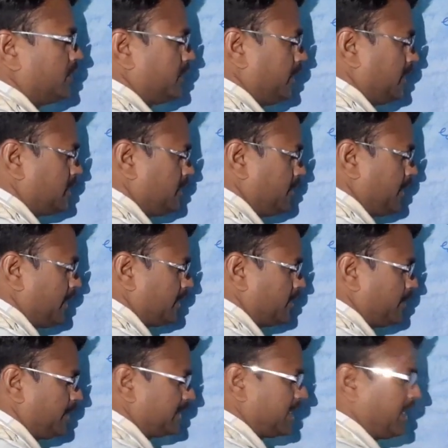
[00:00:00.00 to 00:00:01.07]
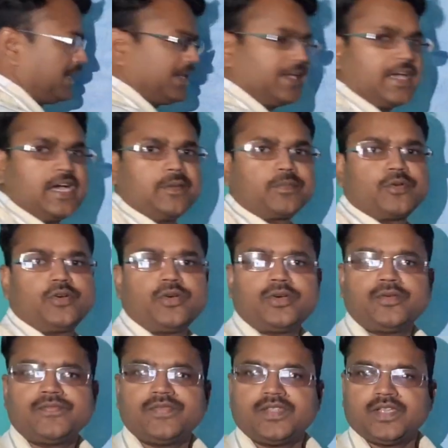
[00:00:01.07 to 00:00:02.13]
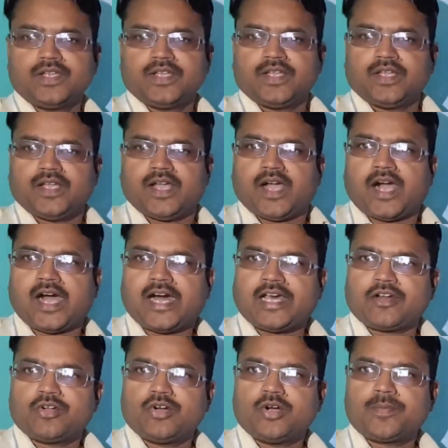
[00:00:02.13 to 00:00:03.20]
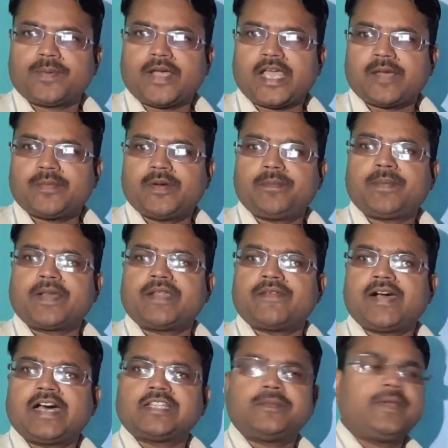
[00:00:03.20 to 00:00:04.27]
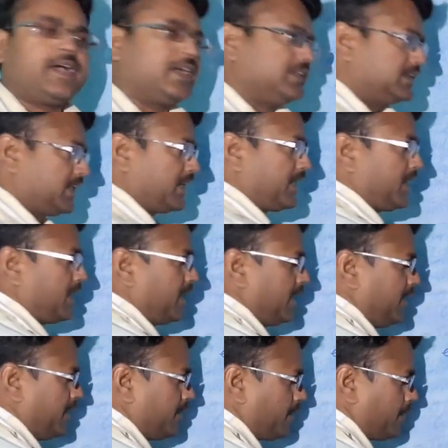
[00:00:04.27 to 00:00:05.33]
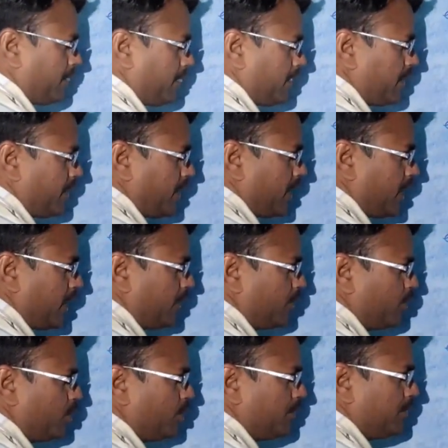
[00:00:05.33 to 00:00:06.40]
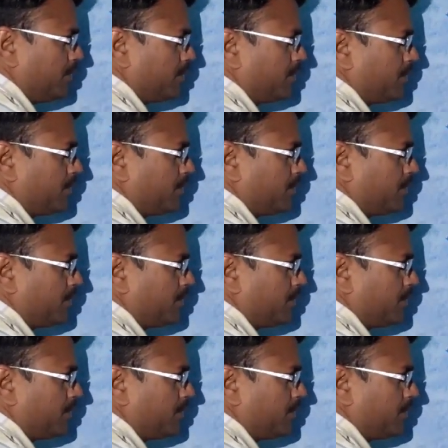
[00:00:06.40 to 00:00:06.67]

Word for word: तीसरी बात हम बताएंगे आपको आरोप एवं परिवाद में अंतर क्या है आरोप